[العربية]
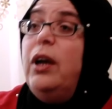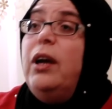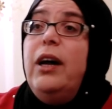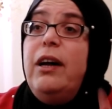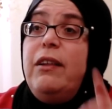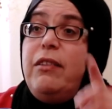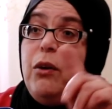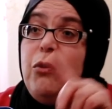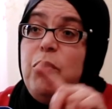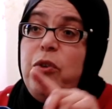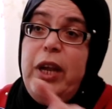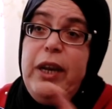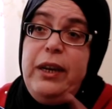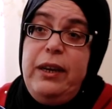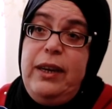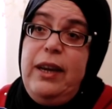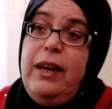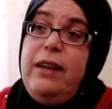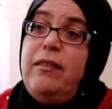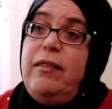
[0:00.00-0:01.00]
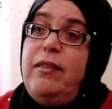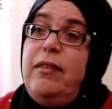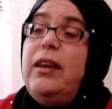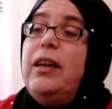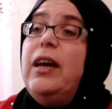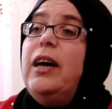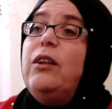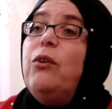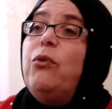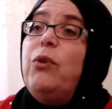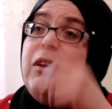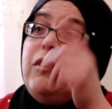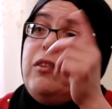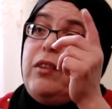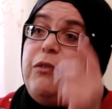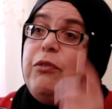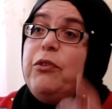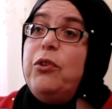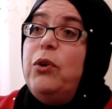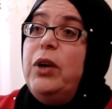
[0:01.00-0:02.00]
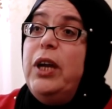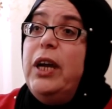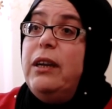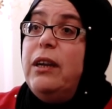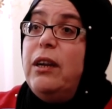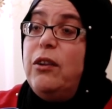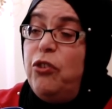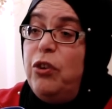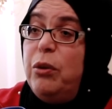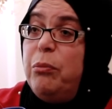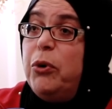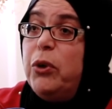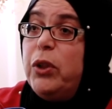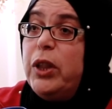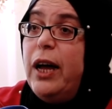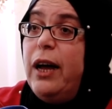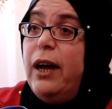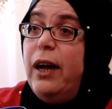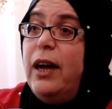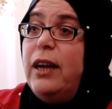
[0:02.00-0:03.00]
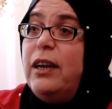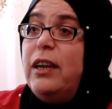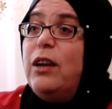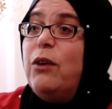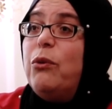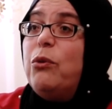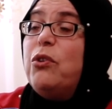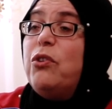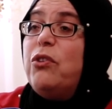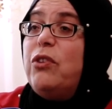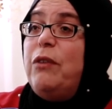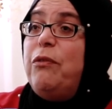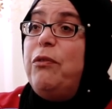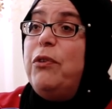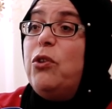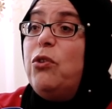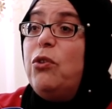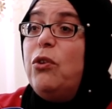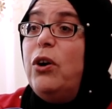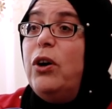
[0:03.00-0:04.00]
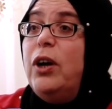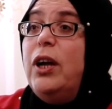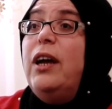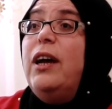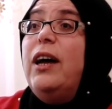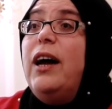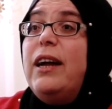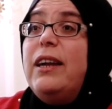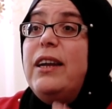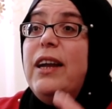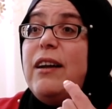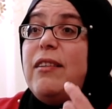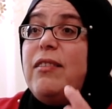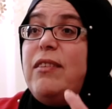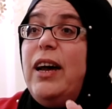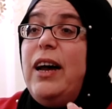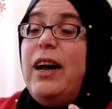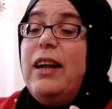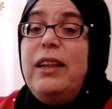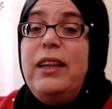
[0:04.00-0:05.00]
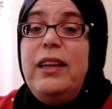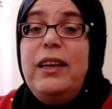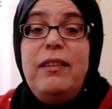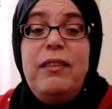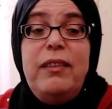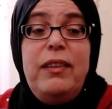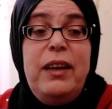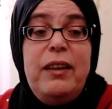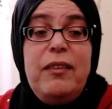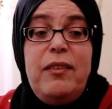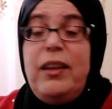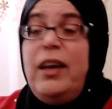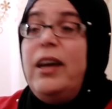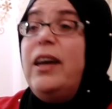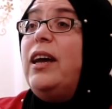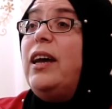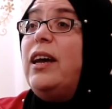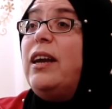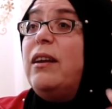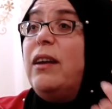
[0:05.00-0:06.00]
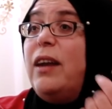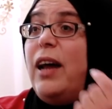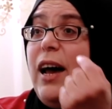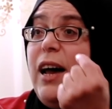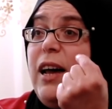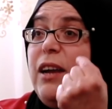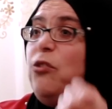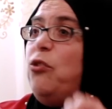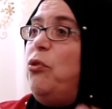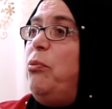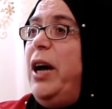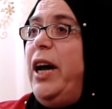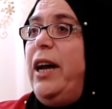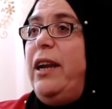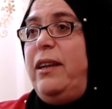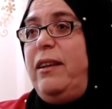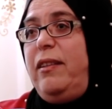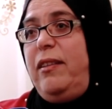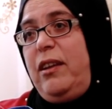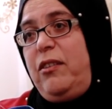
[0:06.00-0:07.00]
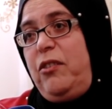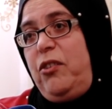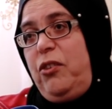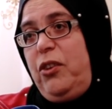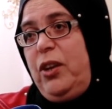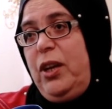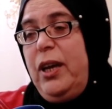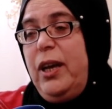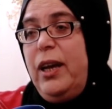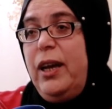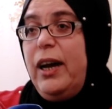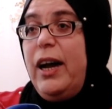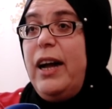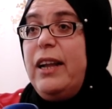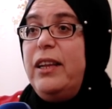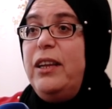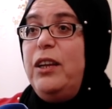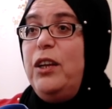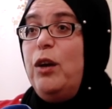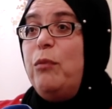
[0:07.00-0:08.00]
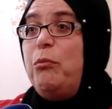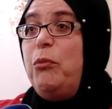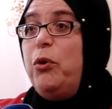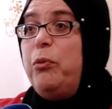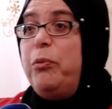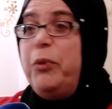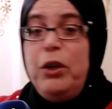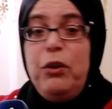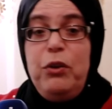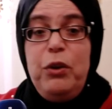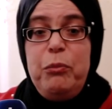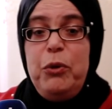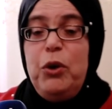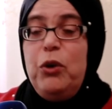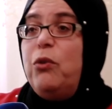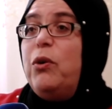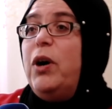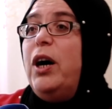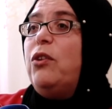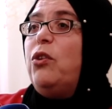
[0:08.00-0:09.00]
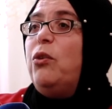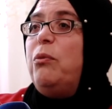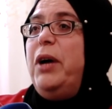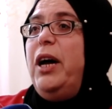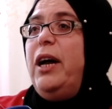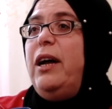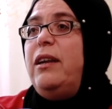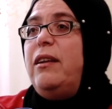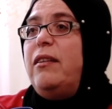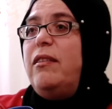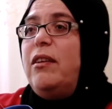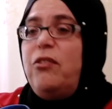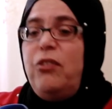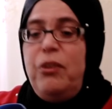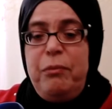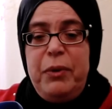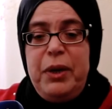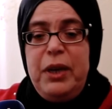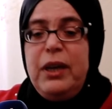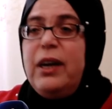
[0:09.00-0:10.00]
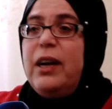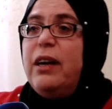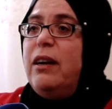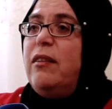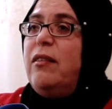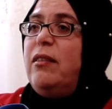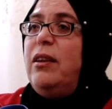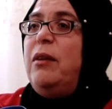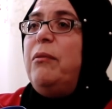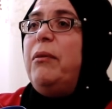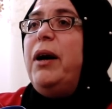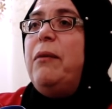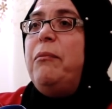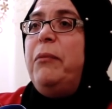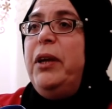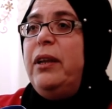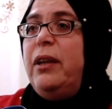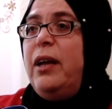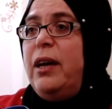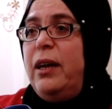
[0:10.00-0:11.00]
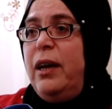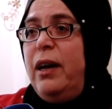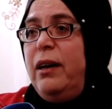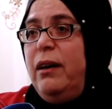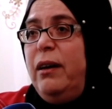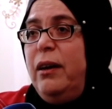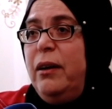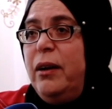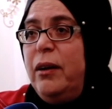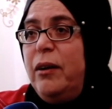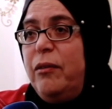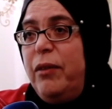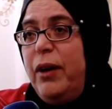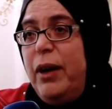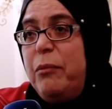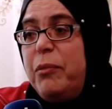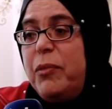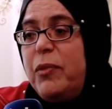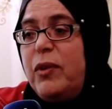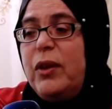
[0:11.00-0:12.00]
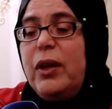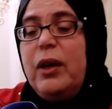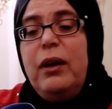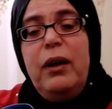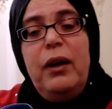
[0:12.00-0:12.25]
حتى وصل لي لهذا السن هذا وغنصيفطو انا نشي مطاع انا لو كنت صيفطته انا اختي قالت لي يديه صغير نخارج وما خليتهاش قالت لي نعملو بني نعملو كواغط وما خليتهاش بني كان خصني يبقى محدايا فهمت